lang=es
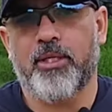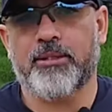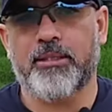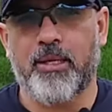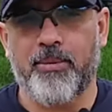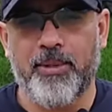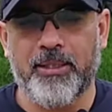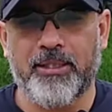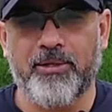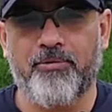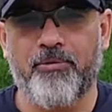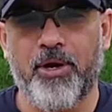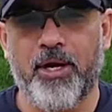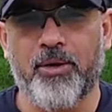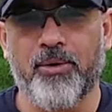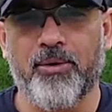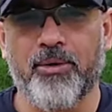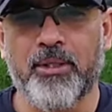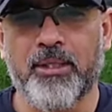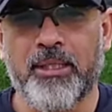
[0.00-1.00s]
con las armas de
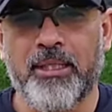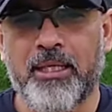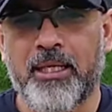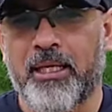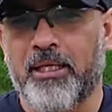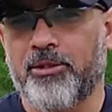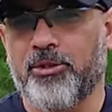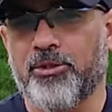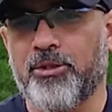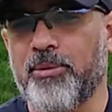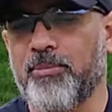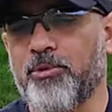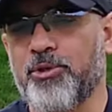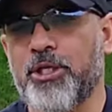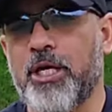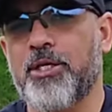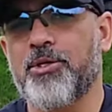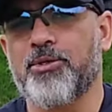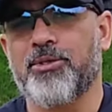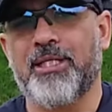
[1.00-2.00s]
fuego. Entonces
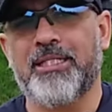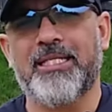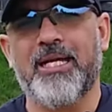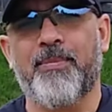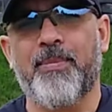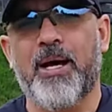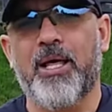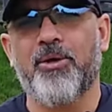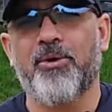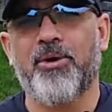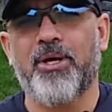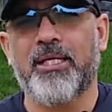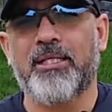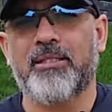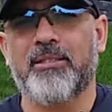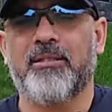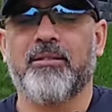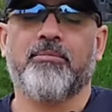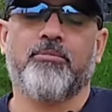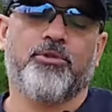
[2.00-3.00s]
muchachos, el llamado
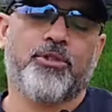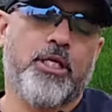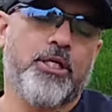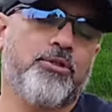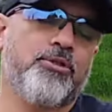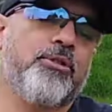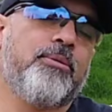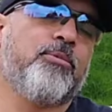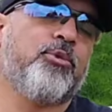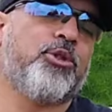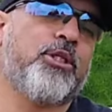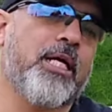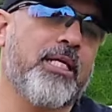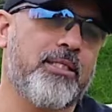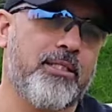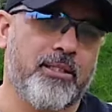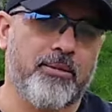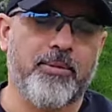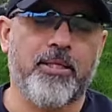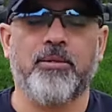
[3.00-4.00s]
es, muchachos y
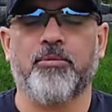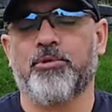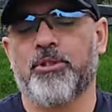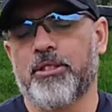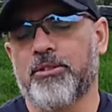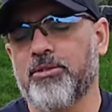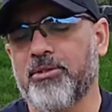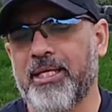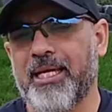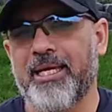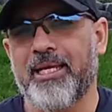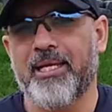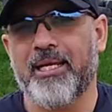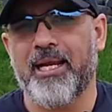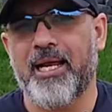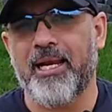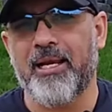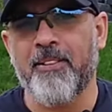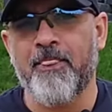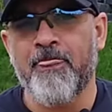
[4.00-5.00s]
muchachas, bueno muchachos en
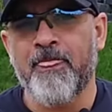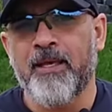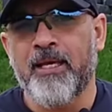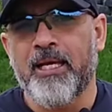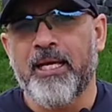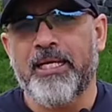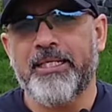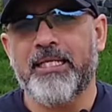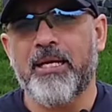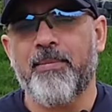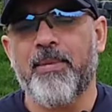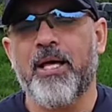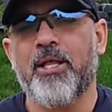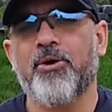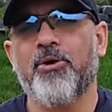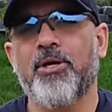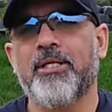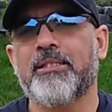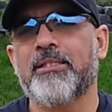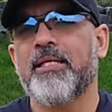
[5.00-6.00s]
general, el
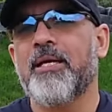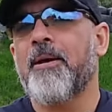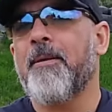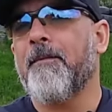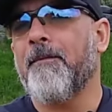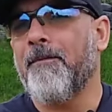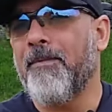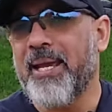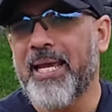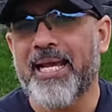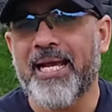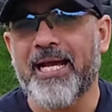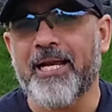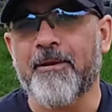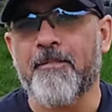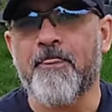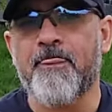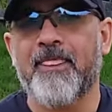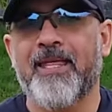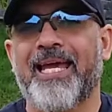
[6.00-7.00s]
llamado es,
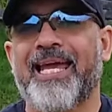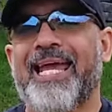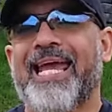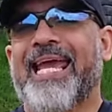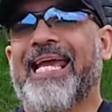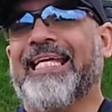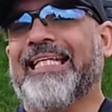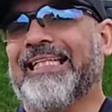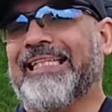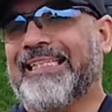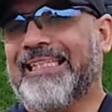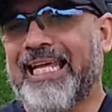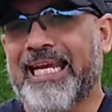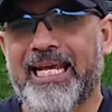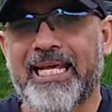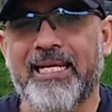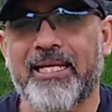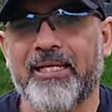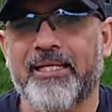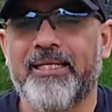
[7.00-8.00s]
vengan,
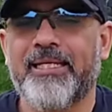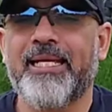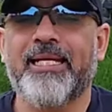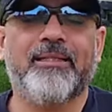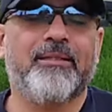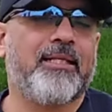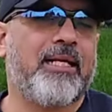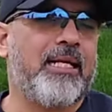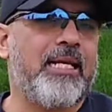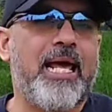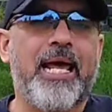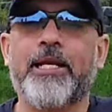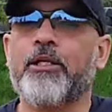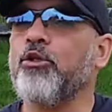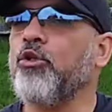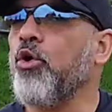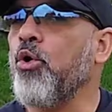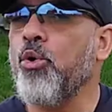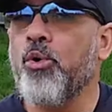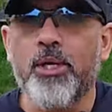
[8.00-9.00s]
entrenen. Y
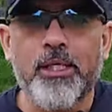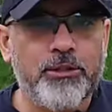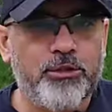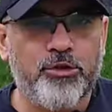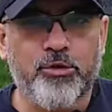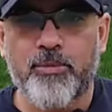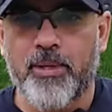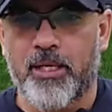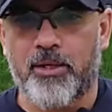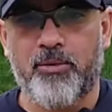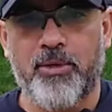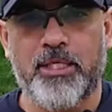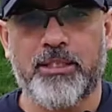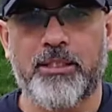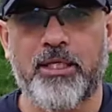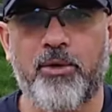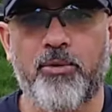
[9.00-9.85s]
entrenar no es tomar una